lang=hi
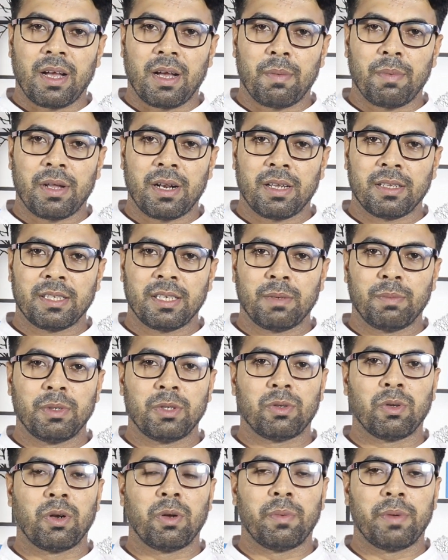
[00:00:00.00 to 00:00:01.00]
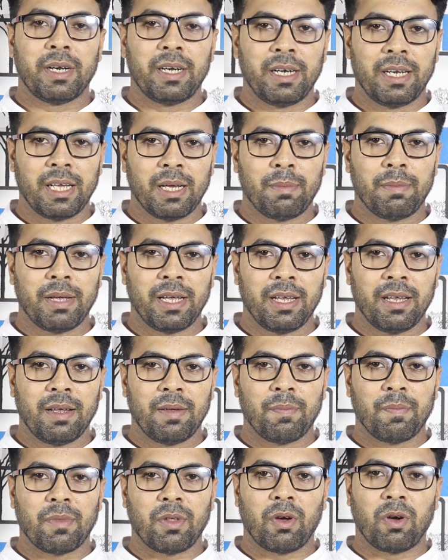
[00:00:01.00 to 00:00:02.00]
हमारा सर्विस ऑल ओवर इंडिया में
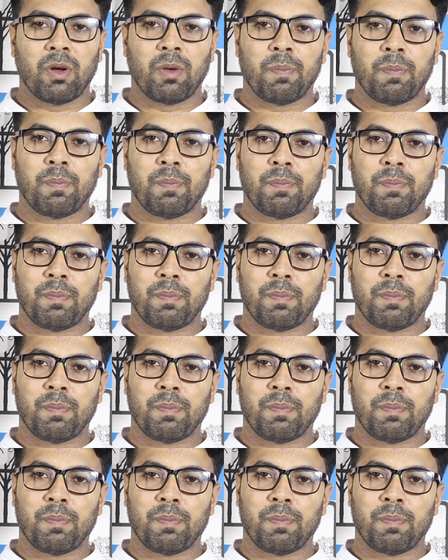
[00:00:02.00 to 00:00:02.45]
है और